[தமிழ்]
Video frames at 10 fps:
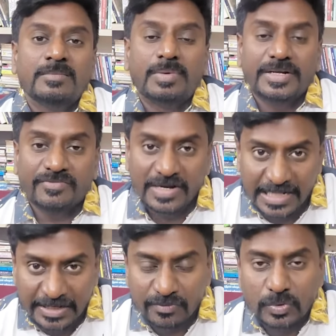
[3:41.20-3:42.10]
பட்
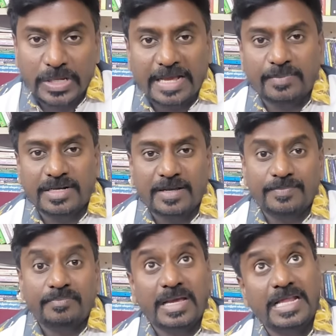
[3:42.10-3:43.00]
வெளியவும் கேமரா
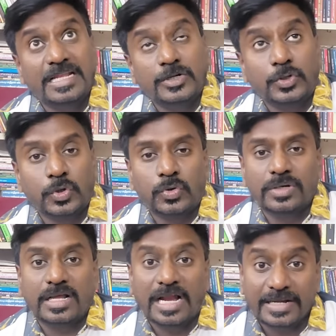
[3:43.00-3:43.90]
மேலே
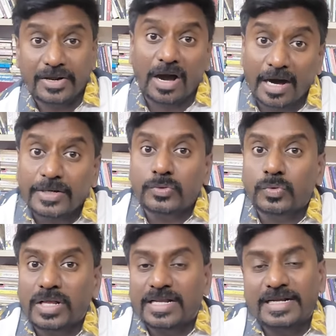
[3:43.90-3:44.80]
ட்ரோன் அண்ட்
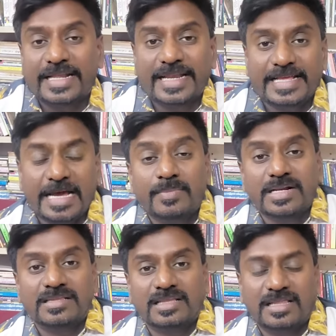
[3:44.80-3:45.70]
காருக்குள்ளார நிறைய
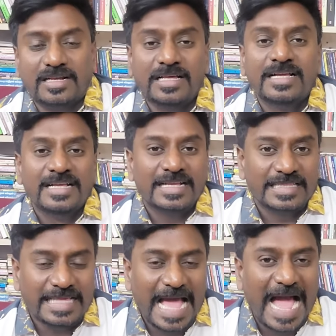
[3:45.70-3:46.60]
கேமரா இருந்ததால்
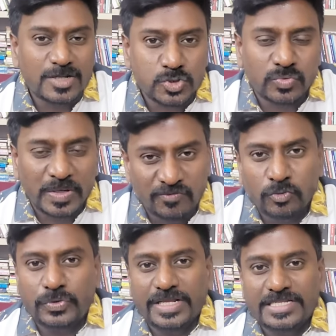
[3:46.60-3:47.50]
இந்த ஆக்சுவல்
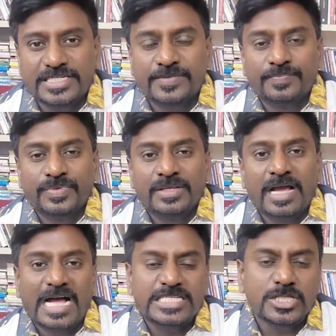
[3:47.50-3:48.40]
ஃபுட்டேஜ்
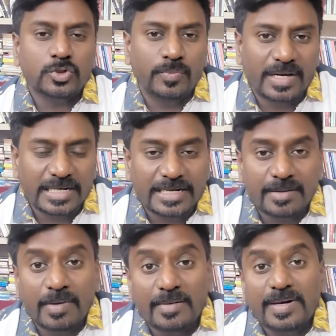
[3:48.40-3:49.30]
அஜித்குமார் என்ற
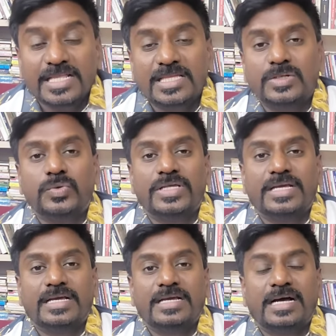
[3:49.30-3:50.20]
மா மனிதனுடைய
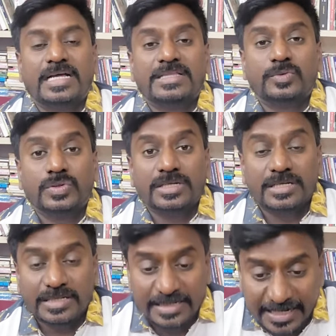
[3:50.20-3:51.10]
அந்த ஒரு
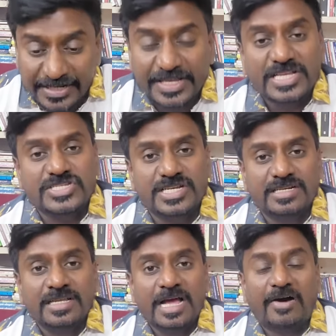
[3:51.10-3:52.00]
டெடிக்கேஷன்
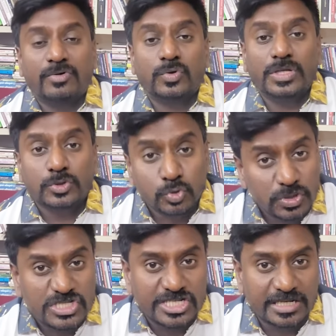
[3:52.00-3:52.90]
அவருடைய
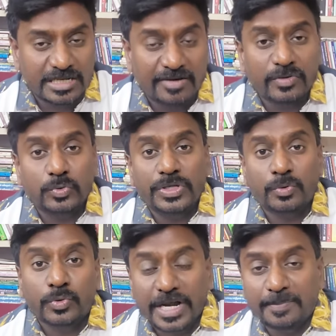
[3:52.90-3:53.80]
துணிச்சல் அவருடைய
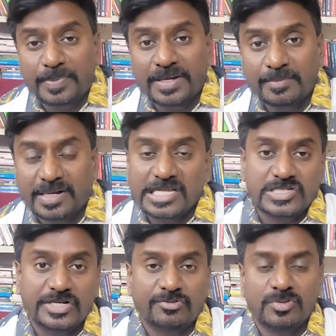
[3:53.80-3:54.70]
உழைப்பை
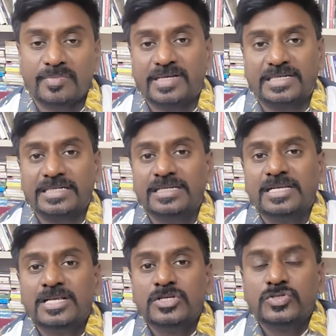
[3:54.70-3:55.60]
பறைசாற்றும் விதமாக இருக்குது
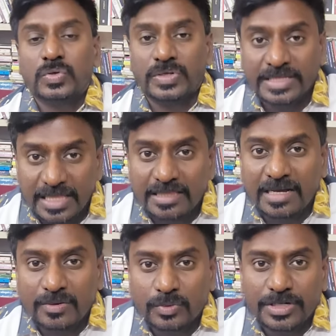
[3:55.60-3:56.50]
ஸோ இதை
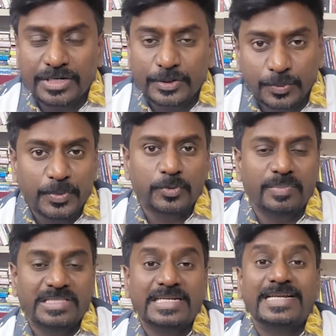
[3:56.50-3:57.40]
தான் ஒரு ட்ரிபியூட்
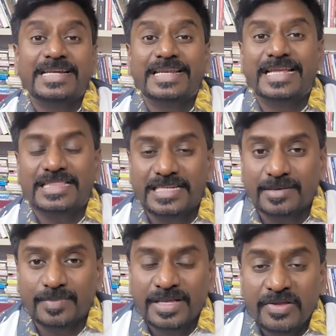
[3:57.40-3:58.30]
மாதிரி இன்றைய
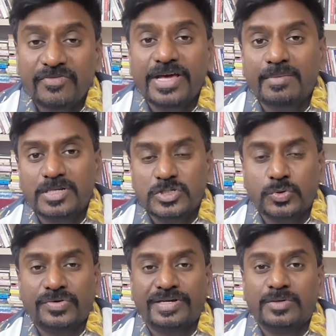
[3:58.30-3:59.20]
தினம் விடாமுயற்சி
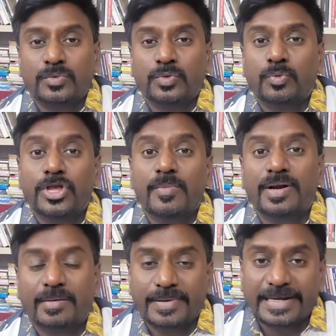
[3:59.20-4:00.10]
குழுவினர் ஒரு
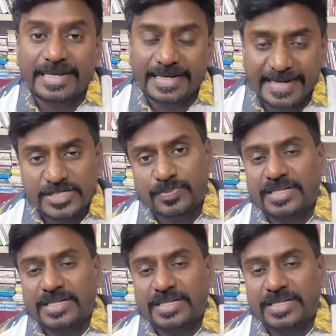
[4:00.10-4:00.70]
முக்கியமான அப்டேட்டாக ரிலீஸ்